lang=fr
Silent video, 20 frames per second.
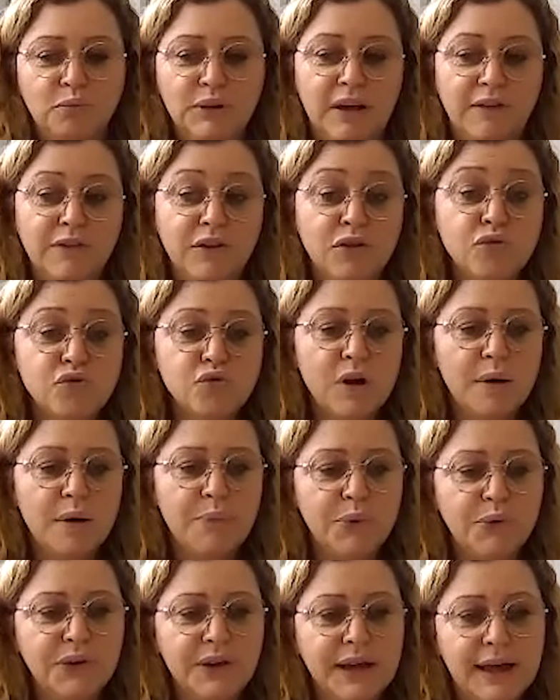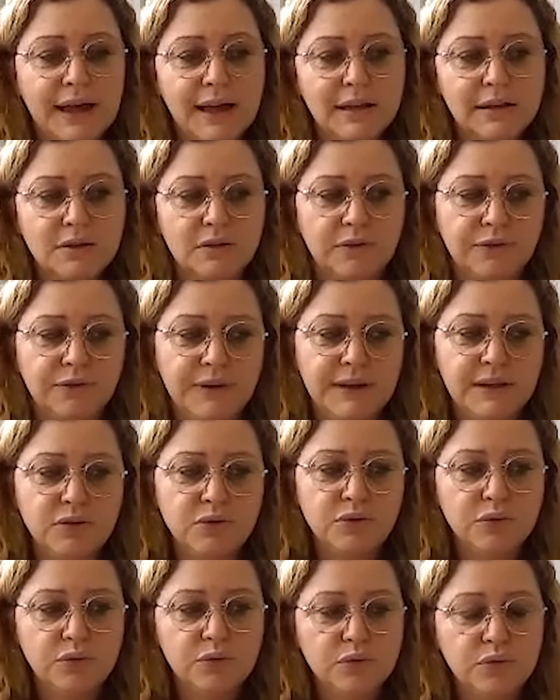Il y avait toujours un peu de crainte, en fait,
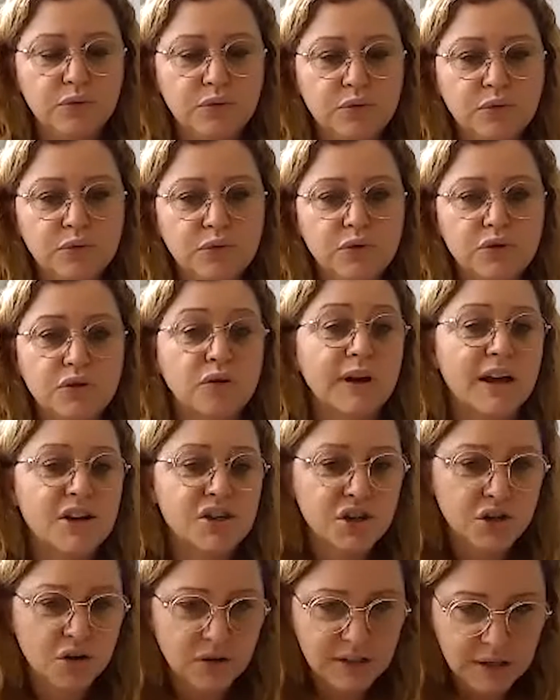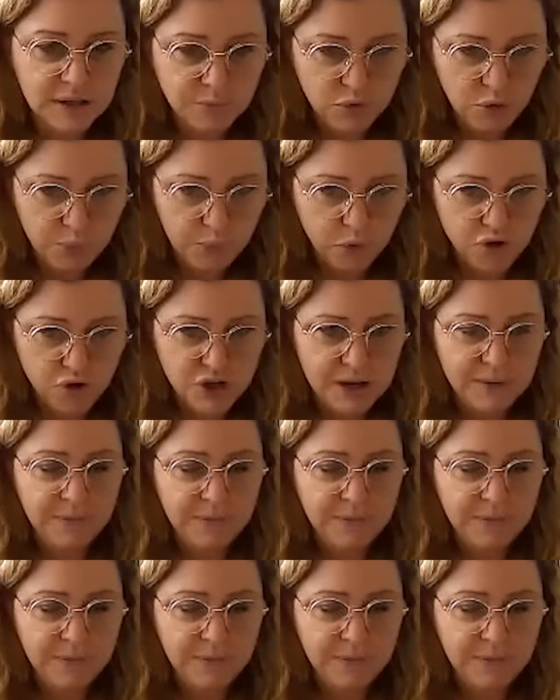de, s'engager dans ce type de projet.